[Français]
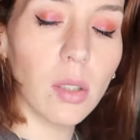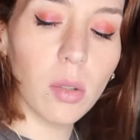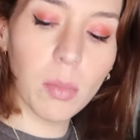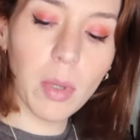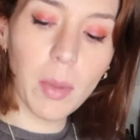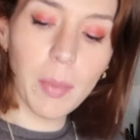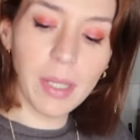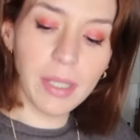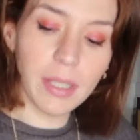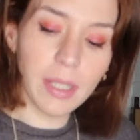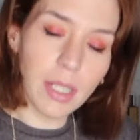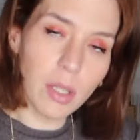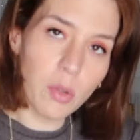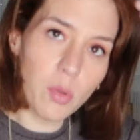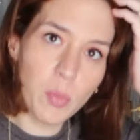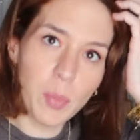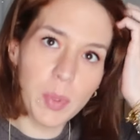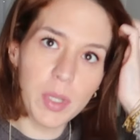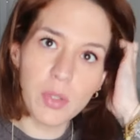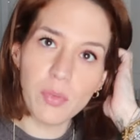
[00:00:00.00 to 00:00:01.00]
donc ma batterie a
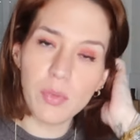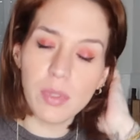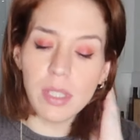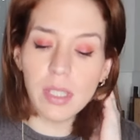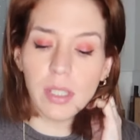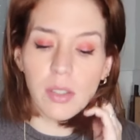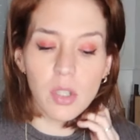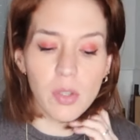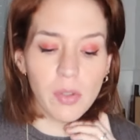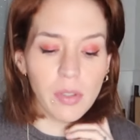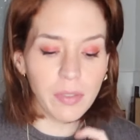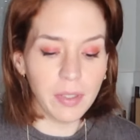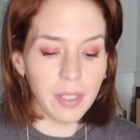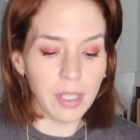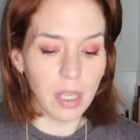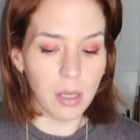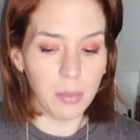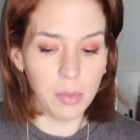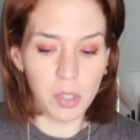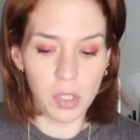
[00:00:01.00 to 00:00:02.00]
coupé. Je vous disais que je vais
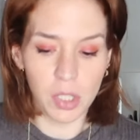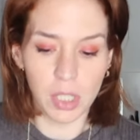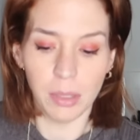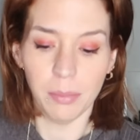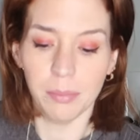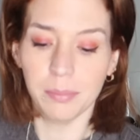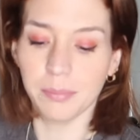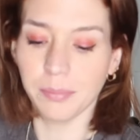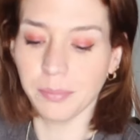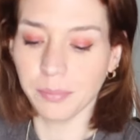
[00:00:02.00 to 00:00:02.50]
faire à manger